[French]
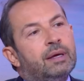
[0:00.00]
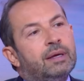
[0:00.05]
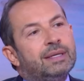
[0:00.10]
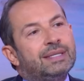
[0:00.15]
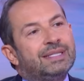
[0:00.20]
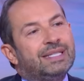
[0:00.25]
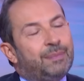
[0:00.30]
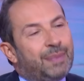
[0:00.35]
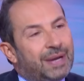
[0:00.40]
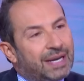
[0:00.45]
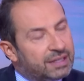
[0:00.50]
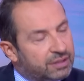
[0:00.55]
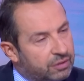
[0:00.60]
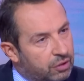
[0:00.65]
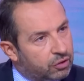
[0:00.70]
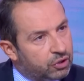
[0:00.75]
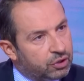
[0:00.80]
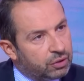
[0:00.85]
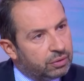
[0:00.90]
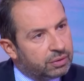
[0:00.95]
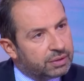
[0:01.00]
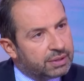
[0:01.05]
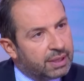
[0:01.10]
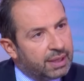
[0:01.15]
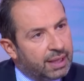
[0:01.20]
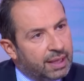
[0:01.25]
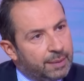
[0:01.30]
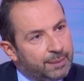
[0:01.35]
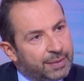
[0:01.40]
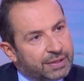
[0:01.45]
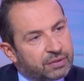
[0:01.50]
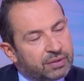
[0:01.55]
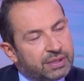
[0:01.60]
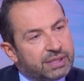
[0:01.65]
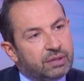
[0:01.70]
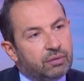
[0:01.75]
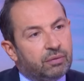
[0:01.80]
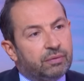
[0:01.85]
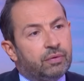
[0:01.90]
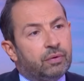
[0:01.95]
c'est pas la seule chose. Parce que
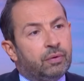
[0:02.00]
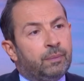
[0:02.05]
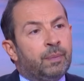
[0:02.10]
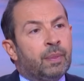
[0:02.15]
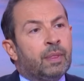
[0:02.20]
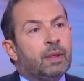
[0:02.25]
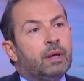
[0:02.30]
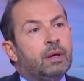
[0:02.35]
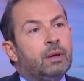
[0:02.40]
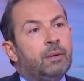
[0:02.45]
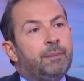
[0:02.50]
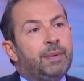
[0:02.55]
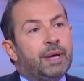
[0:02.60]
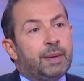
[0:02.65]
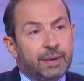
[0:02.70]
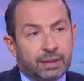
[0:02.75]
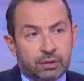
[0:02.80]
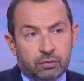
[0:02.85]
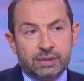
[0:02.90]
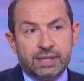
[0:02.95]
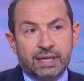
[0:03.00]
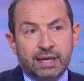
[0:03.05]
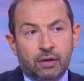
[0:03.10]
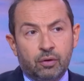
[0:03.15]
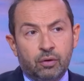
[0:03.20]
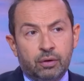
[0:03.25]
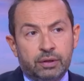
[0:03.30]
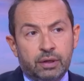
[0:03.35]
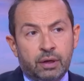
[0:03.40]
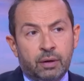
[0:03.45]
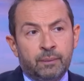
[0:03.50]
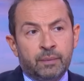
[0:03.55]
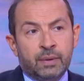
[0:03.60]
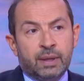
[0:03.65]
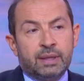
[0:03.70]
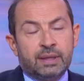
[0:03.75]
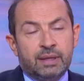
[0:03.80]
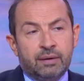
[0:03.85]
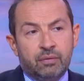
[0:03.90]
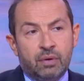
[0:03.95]
si on veut permettre aux agriculteurs
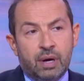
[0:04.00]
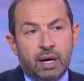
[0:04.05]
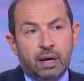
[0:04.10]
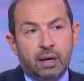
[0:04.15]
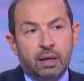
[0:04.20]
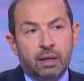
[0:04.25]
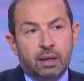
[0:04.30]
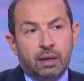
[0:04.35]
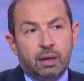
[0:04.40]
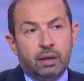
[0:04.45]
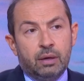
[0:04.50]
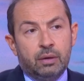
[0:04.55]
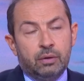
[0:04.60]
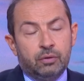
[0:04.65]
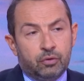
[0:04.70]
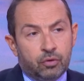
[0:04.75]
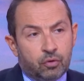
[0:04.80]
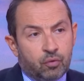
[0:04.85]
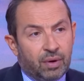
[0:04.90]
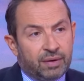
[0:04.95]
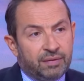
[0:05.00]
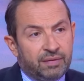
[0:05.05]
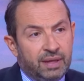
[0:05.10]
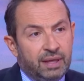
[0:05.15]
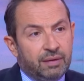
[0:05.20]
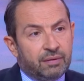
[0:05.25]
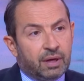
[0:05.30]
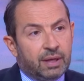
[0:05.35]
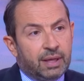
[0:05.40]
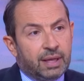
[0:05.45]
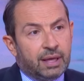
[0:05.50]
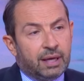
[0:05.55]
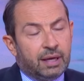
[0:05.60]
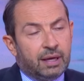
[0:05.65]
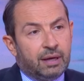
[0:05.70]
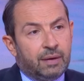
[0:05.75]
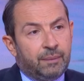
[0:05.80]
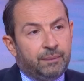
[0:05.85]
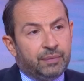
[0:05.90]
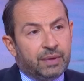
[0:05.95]
d'avoir de quoi vivre,
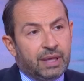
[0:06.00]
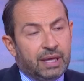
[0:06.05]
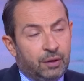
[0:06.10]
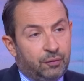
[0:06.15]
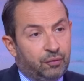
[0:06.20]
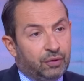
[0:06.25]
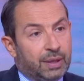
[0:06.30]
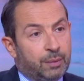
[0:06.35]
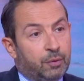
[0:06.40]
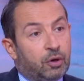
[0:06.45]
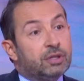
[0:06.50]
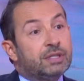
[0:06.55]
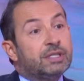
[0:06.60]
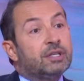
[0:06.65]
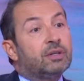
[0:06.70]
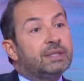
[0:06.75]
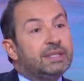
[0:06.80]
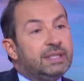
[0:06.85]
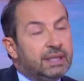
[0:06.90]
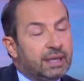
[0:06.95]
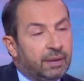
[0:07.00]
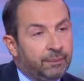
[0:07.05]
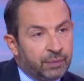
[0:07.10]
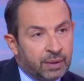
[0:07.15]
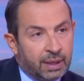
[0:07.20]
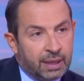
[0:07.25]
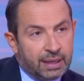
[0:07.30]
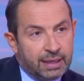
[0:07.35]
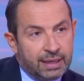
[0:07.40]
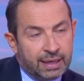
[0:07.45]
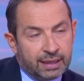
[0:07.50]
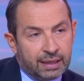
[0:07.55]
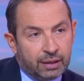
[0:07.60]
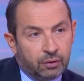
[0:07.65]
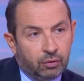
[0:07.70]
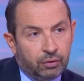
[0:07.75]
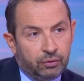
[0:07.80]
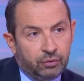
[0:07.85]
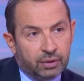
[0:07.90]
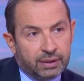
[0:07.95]
il faut d'abord sortir
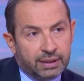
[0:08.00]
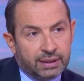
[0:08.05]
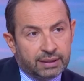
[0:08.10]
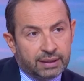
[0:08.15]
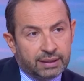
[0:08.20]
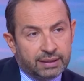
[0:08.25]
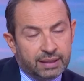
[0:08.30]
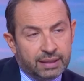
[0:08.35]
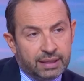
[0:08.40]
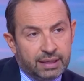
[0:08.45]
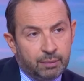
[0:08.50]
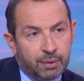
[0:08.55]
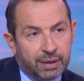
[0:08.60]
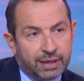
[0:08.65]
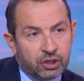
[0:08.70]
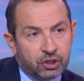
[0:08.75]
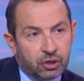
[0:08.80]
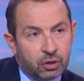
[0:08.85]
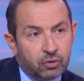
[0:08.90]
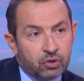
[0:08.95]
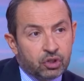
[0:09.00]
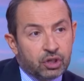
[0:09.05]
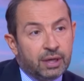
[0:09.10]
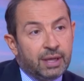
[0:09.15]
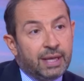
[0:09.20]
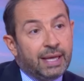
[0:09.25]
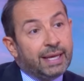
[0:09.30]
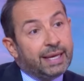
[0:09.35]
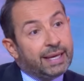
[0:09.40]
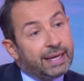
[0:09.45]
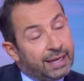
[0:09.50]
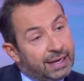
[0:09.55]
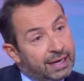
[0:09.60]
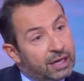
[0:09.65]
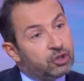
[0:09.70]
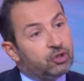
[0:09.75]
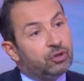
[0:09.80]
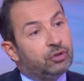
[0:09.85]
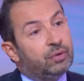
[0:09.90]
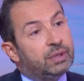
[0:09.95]
l'agriculture des traités de libre-échange et
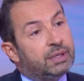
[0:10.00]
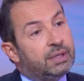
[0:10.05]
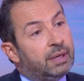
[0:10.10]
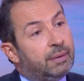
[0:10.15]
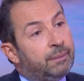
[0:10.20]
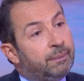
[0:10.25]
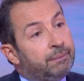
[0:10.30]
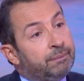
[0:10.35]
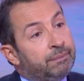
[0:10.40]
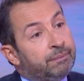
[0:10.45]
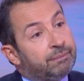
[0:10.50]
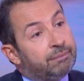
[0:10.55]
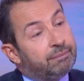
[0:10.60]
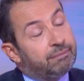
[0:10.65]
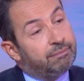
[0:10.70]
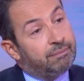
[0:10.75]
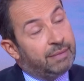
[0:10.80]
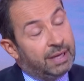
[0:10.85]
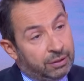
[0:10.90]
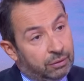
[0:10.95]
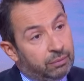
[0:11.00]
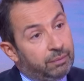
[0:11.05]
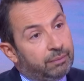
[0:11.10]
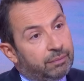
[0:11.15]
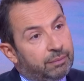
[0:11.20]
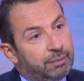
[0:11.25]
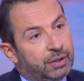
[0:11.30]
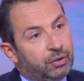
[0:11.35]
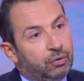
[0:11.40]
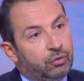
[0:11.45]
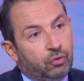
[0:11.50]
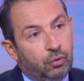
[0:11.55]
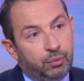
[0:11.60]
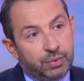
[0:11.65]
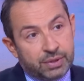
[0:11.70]
là, c'est en partie. Bah non, pas du tout,